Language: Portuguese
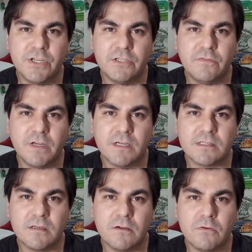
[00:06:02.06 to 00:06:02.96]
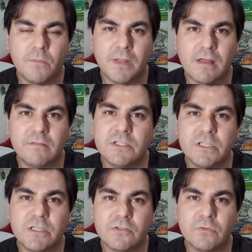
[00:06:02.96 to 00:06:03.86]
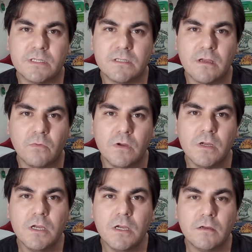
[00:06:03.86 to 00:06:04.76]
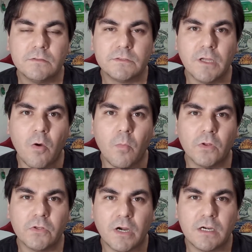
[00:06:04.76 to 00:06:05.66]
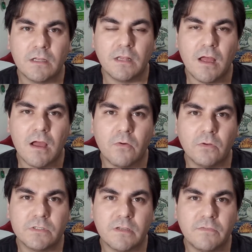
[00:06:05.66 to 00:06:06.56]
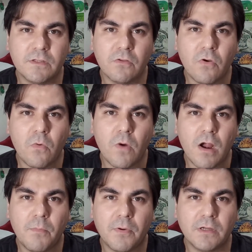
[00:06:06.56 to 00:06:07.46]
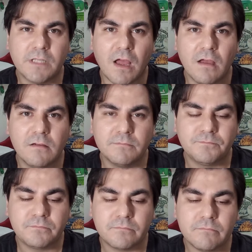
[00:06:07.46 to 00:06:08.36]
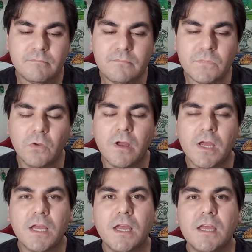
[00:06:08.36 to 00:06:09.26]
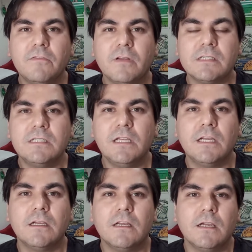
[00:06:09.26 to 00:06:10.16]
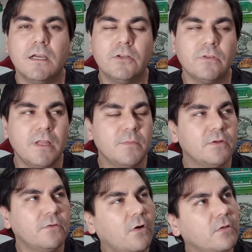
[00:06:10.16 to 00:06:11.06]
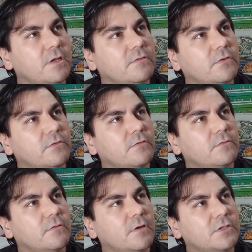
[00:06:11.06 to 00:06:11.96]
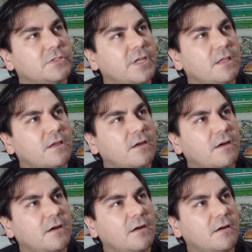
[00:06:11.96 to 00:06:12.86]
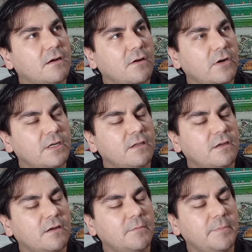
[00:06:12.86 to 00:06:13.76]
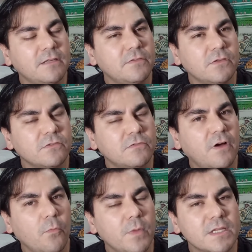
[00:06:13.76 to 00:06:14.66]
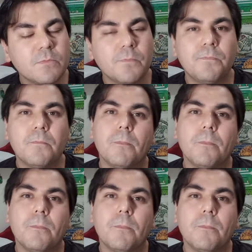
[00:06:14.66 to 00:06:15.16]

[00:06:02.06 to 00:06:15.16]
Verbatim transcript: de edificação ou palavras de destruição. Dumbledore, lá quando está falando com Harry Potter, é, ele fala assim, eu não lembro qual livro, acho que é na, na Pedra Filosofal mesmo.